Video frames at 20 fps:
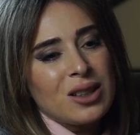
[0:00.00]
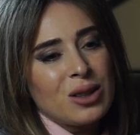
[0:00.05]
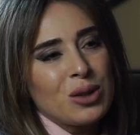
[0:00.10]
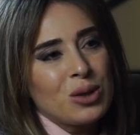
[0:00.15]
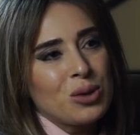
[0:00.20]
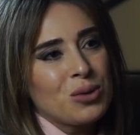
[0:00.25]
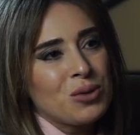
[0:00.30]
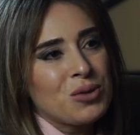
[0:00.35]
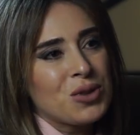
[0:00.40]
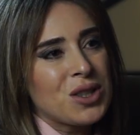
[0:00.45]

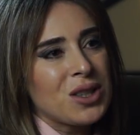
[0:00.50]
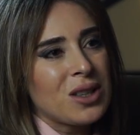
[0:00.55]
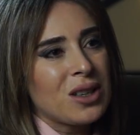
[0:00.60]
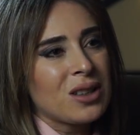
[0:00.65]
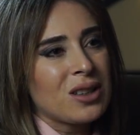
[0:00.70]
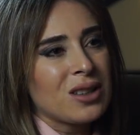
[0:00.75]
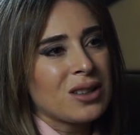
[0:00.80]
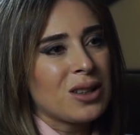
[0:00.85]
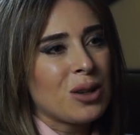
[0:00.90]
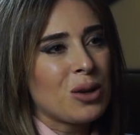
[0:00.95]
как и у
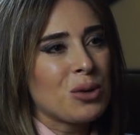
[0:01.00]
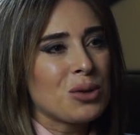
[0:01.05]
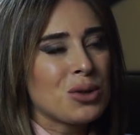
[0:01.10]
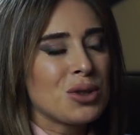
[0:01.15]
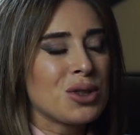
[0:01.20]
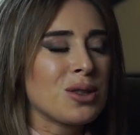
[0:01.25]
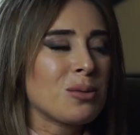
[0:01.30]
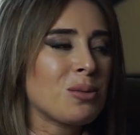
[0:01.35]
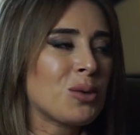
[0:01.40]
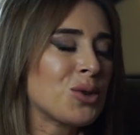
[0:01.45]
всех, когда
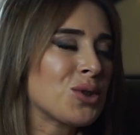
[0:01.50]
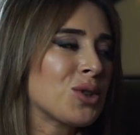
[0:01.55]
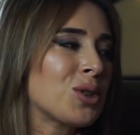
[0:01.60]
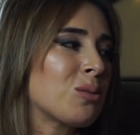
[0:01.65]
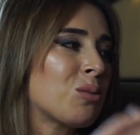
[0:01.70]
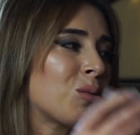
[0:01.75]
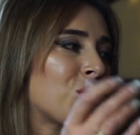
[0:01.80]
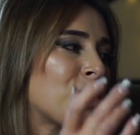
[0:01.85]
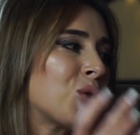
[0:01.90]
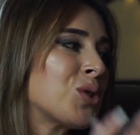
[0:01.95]
хочется
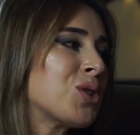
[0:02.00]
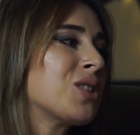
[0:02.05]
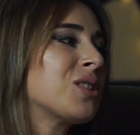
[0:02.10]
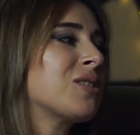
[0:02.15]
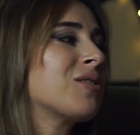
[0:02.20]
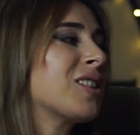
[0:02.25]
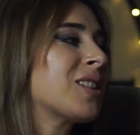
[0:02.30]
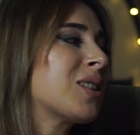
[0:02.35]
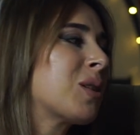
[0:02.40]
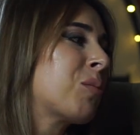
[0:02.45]
просто
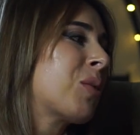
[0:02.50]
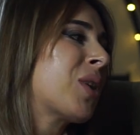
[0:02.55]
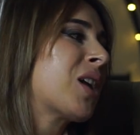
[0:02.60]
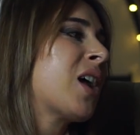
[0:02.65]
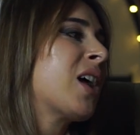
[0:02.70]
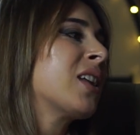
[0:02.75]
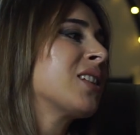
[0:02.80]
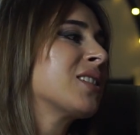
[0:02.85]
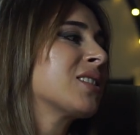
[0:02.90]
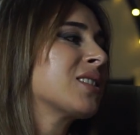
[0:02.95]
бросить
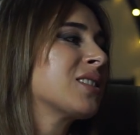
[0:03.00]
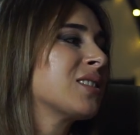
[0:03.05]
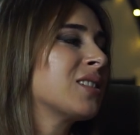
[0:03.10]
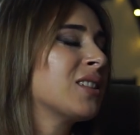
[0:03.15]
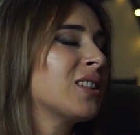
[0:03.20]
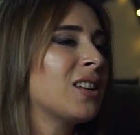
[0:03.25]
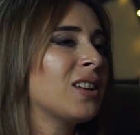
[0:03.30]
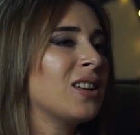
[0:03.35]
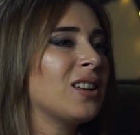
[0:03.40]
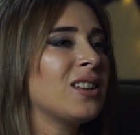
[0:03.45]
фотоаппарат
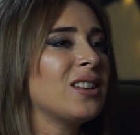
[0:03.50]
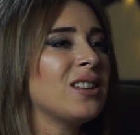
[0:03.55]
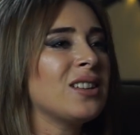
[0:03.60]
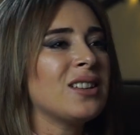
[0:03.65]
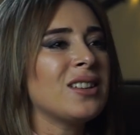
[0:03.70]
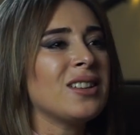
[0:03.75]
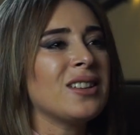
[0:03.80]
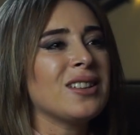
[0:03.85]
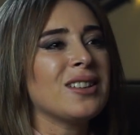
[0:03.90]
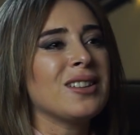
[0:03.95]

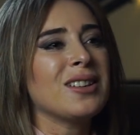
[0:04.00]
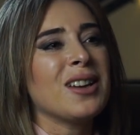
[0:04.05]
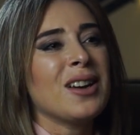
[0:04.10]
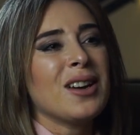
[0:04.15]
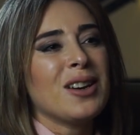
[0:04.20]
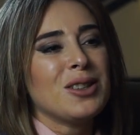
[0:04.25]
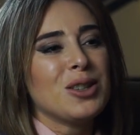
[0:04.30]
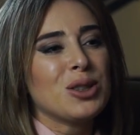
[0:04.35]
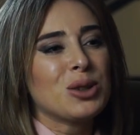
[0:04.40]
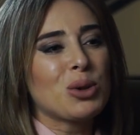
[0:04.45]
и
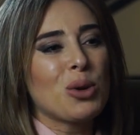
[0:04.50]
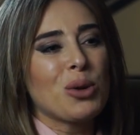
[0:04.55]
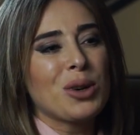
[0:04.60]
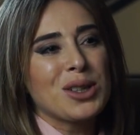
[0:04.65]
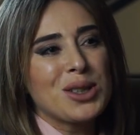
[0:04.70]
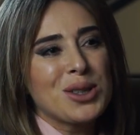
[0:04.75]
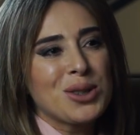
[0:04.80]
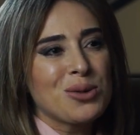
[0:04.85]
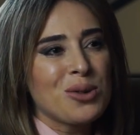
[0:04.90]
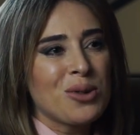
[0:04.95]
не
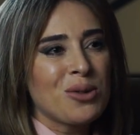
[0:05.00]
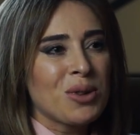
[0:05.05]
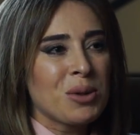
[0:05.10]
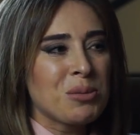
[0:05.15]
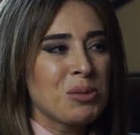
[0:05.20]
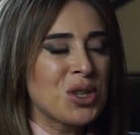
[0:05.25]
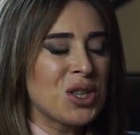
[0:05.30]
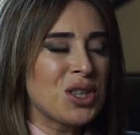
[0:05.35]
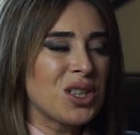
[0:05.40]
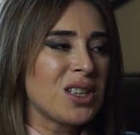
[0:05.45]
трогать его
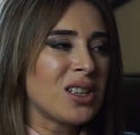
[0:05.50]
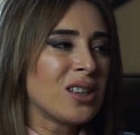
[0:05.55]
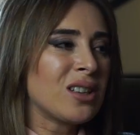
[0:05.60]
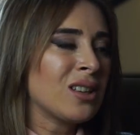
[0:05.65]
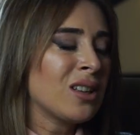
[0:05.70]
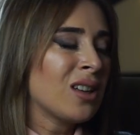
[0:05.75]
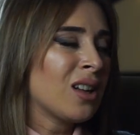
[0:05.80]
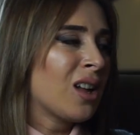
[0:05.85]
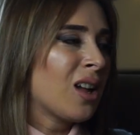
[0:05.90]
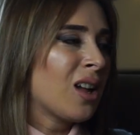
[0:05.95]
вообще,